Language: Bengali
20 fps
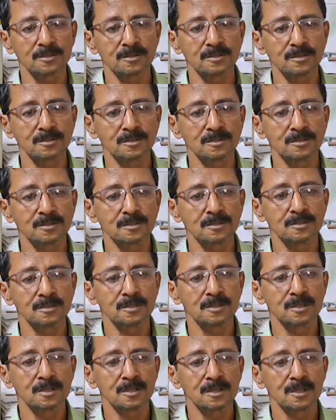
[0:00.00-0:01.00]
আপনি কি
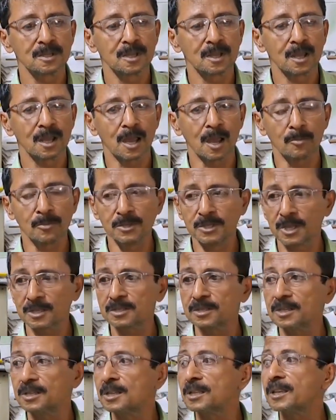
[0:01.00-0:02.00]
চাইছেন আমি
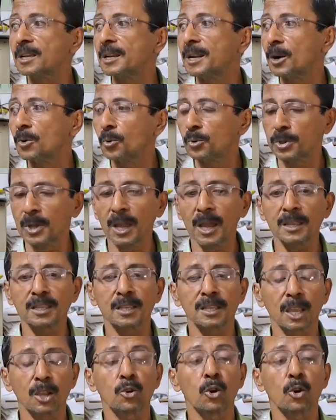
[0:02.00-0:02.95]
চাচ্ছি যে ছেলেরা কোথায় আসে সেই